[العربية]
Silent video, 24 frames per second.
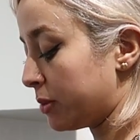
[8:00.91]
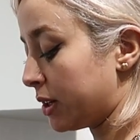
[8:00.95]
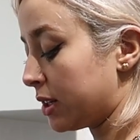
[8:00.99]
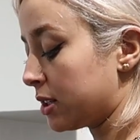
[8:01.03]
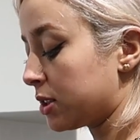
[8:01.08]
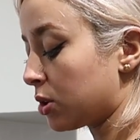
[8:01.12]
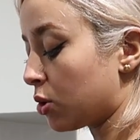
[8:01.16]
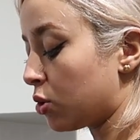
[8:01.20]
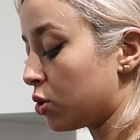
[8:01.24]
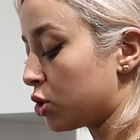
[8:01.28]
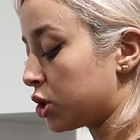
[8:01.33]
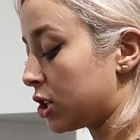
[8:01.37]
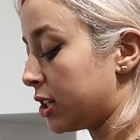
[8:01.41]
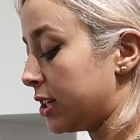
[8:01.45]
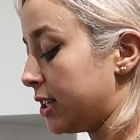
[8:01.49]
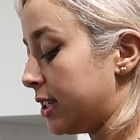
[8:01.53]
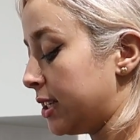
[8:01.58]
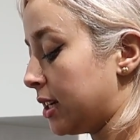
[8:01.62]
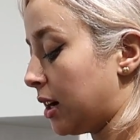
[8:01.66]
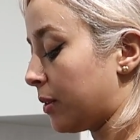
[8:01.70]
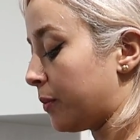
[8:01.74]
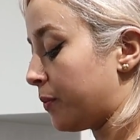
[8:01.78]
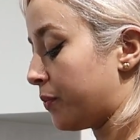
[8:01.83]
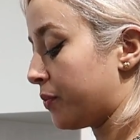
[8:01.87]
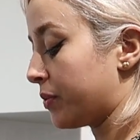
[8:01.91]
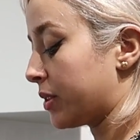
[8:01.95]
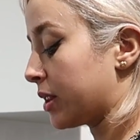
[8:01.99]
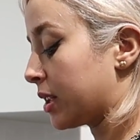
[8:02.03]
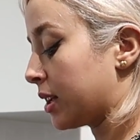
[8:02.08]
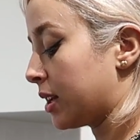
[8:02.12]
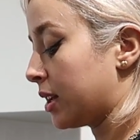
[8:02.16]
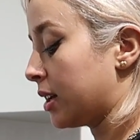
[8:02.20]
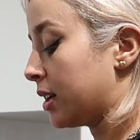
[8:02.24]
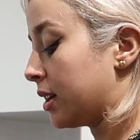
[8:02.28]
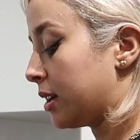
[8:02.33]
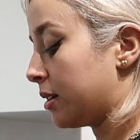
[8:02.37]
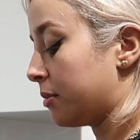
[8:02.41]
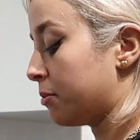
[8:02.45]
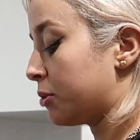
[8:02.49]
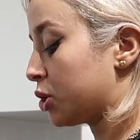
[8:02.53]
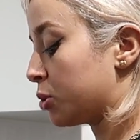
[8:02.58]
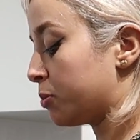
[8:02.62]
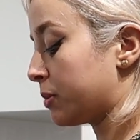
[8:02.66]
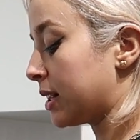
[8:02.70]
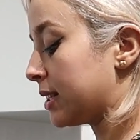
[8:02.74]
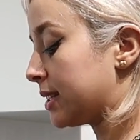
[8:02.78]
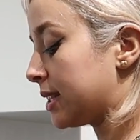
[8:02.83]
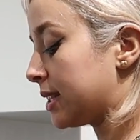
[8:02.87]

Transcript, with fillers: ما يلصقوش ليا باش ما